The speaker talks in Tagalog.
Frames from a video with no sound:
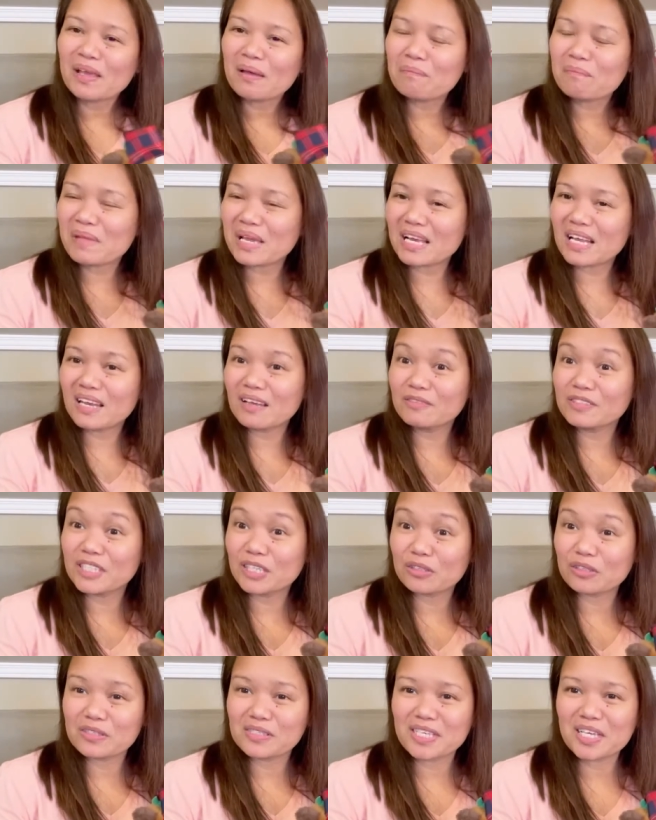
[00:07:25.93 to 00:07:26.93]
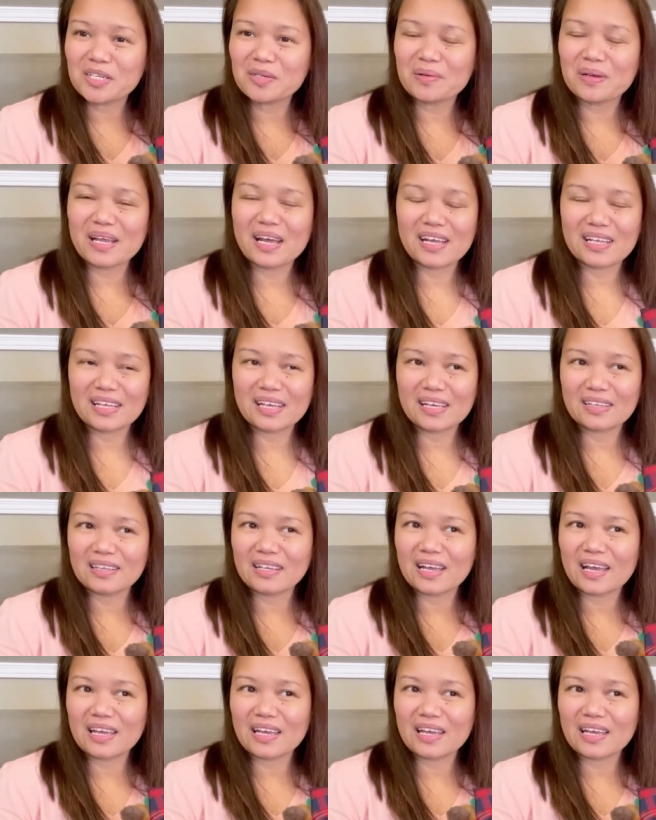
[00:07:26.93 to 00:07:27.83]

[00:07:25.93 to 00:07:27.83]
mega love shout out sa inyong lahat at kay